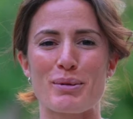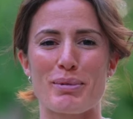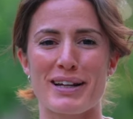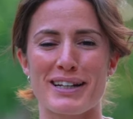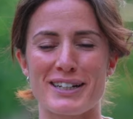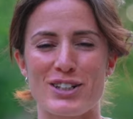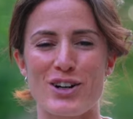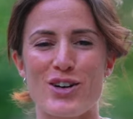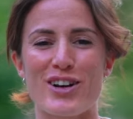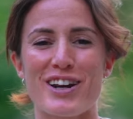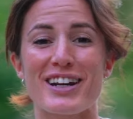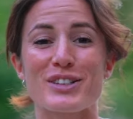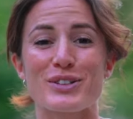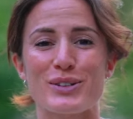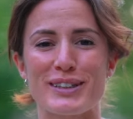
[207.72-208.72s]
de París, los
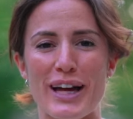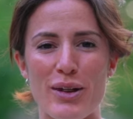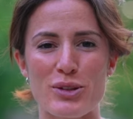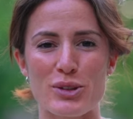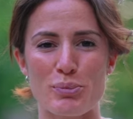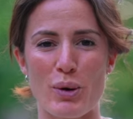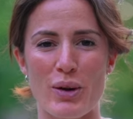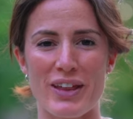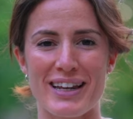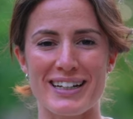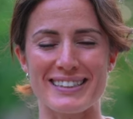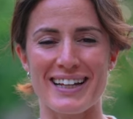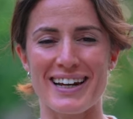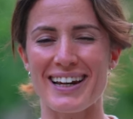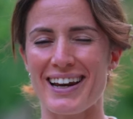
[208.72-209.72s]
resultados pueden
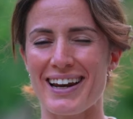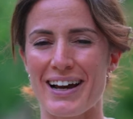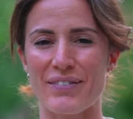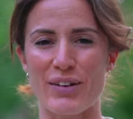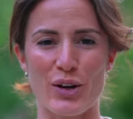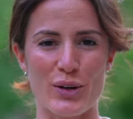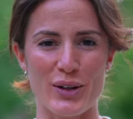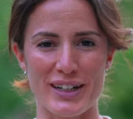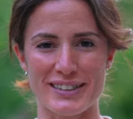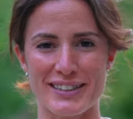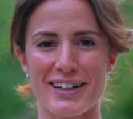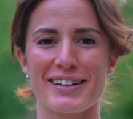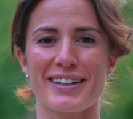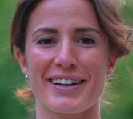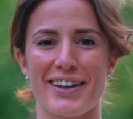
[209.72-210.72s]
estar en la mejor
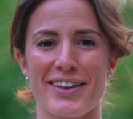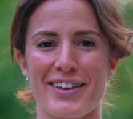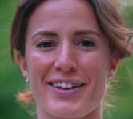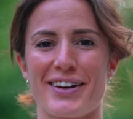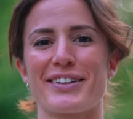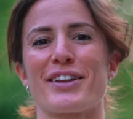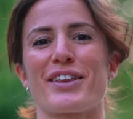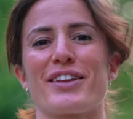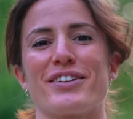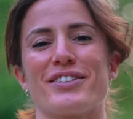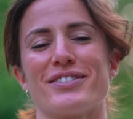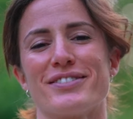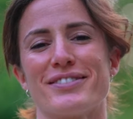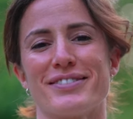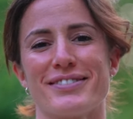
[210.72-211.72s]
estrategia de
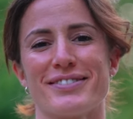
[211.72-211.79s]
hidratación.